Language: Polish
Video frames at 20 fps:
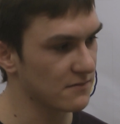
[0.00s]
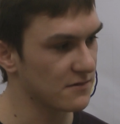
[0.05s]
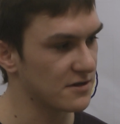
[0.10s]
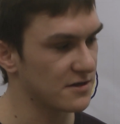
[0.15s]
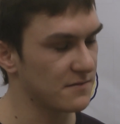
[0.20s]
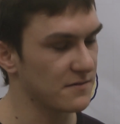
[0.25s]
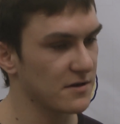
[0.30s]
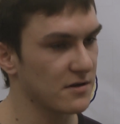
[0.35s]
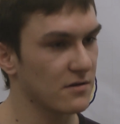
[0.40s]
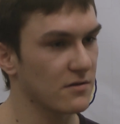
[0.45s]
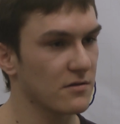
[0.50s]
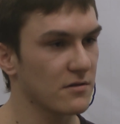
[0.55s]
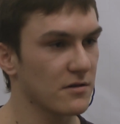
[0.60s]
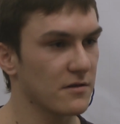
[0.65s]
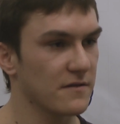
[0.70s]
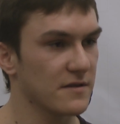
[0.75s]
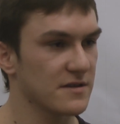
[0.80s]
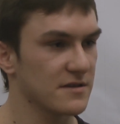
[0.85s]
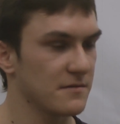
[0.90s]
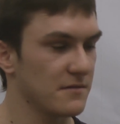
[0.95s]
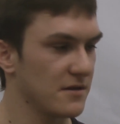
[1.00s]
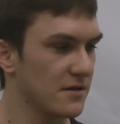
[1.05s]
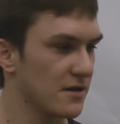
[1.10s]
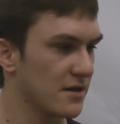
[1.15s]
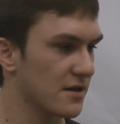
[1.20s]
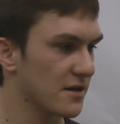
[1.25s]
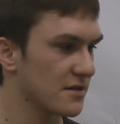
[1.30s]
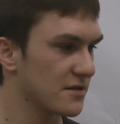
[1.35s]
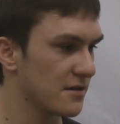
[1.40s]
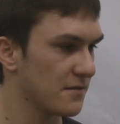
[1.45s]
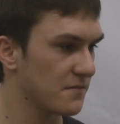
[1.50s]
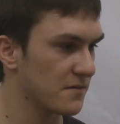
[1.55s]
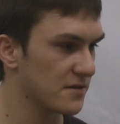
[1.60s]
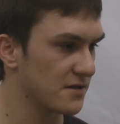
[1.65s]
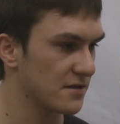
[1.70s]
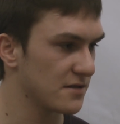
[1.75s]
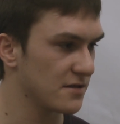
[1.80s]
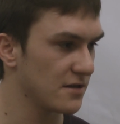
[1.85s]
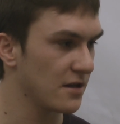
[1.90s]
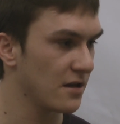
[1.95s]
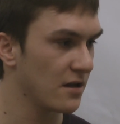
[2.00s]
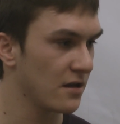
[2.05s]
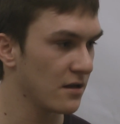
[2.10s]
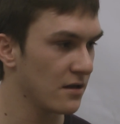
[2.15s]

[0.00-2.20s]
żeby konkurować z nimi na każdej pozycji.